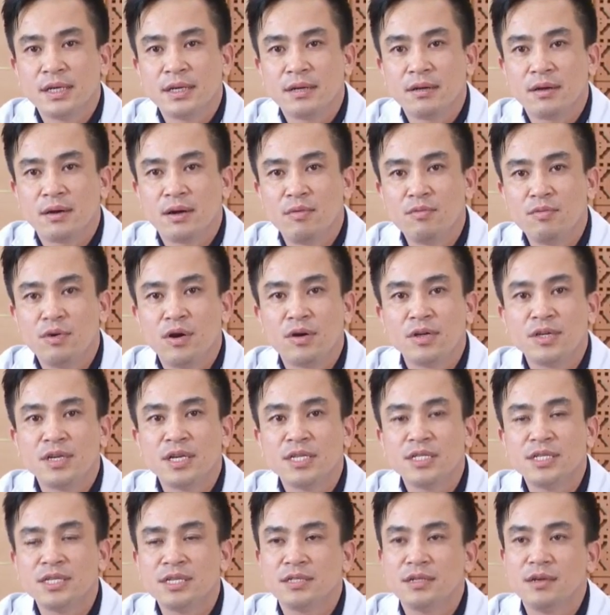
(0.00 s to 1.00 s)
nó không có những
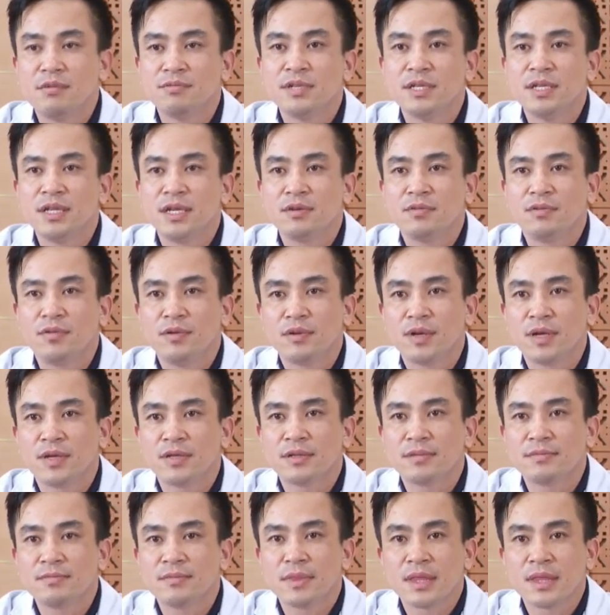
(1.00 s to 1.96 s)
cái chỉ, chống chỉ định của phẫu thuật